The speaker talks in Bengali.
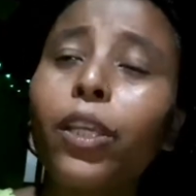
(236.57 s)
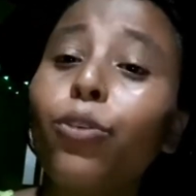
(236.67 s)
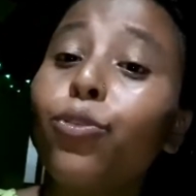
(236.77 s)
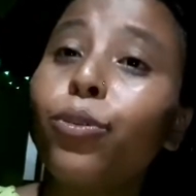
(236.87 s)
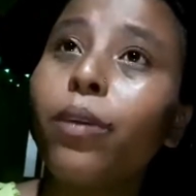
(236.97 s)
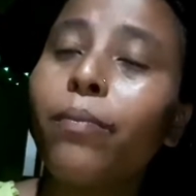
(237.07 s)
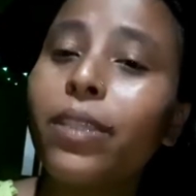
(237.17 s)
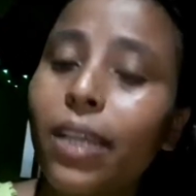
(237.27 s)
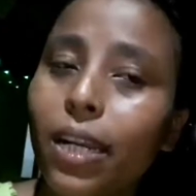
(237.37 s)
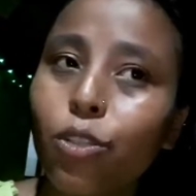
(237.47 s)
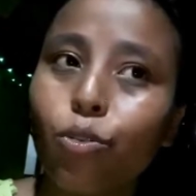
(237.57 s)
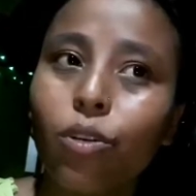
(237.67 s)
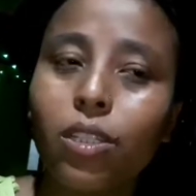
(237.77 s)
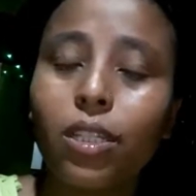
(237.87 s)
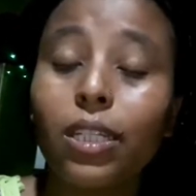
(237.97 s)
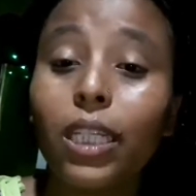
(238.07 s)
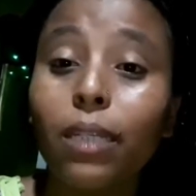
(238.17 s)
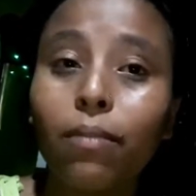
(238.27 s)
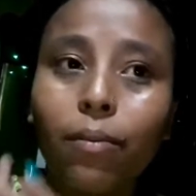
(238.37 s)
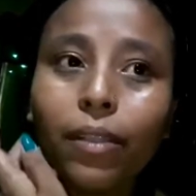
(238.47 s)
ইউটিউবে আমি সার্চ করেছি যে
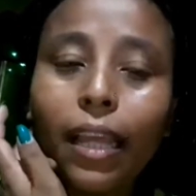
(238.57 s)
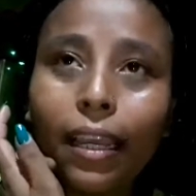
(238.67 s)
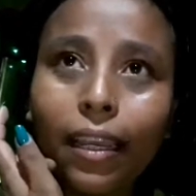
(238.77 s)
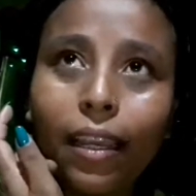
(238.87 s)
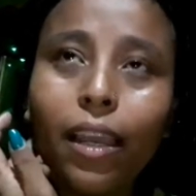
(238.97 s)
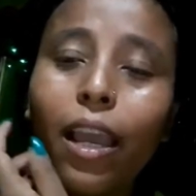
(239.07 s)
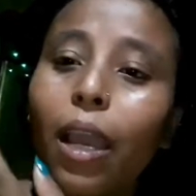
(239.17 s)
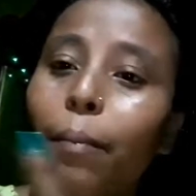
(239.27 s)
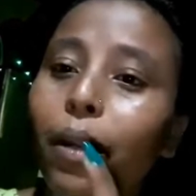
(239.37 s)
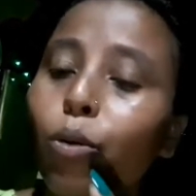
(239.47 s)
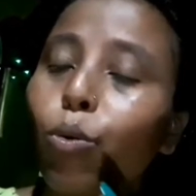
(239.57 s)
কিভাবে দেখে মানে